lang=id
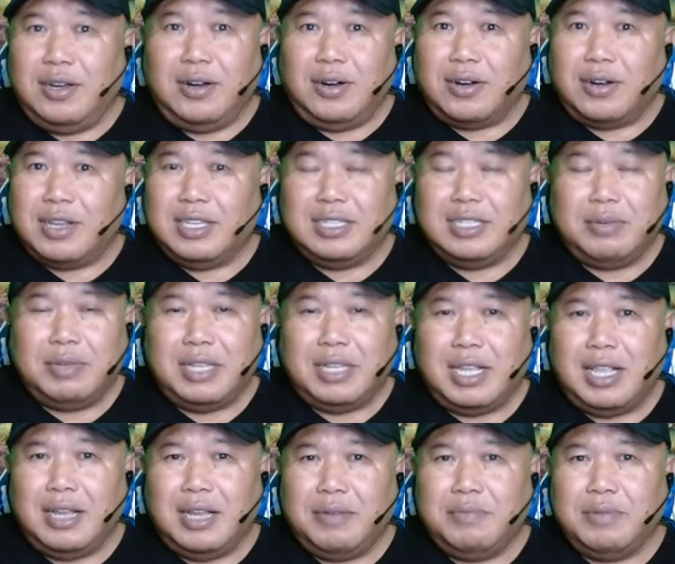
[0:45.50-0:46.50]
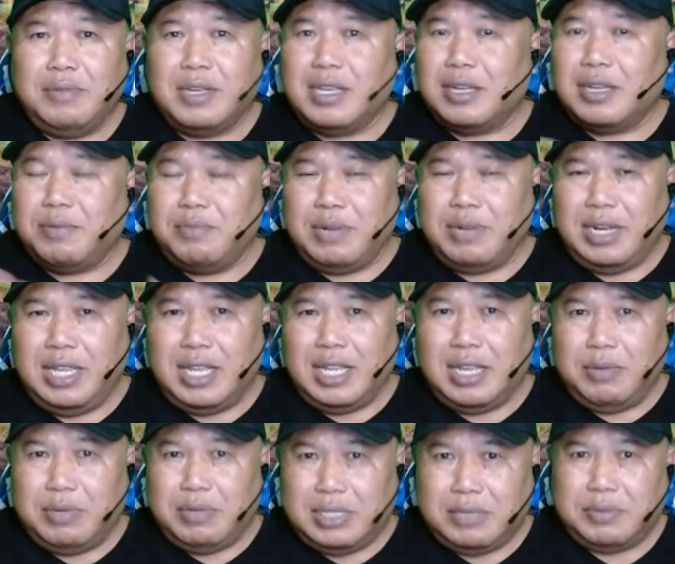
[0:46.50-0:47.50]
Oke sahabat alam, kembali lagi
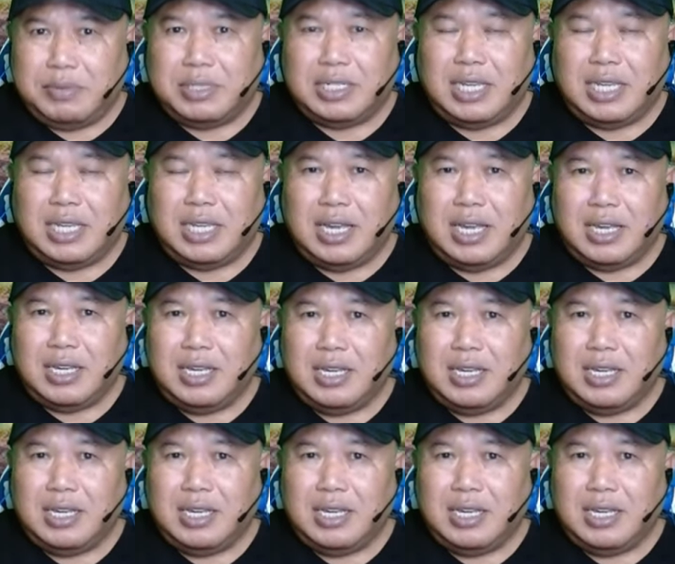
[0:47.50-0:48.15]
bersama saya